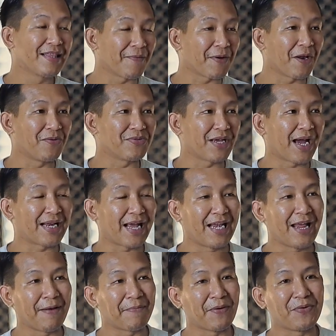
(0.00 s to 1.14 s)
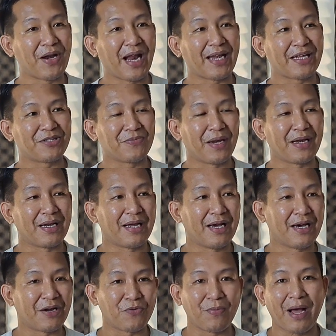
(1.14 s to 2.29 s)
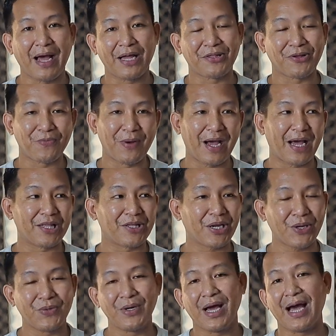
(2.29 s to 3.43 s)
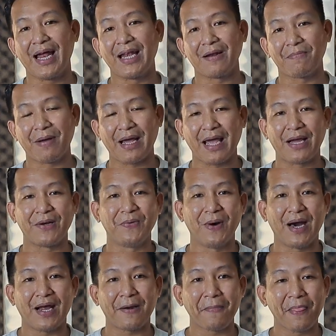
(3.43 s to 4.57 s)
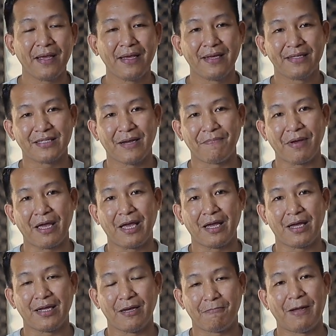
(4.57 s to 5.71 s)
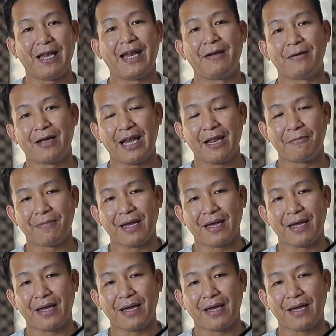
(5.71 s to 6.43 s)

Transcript: Tapi kalau misalkan kalian penggunaannya cuman eh, rumah kantor rumah kantor ya udah kalian pakai keluar sampai eh, kalian kalian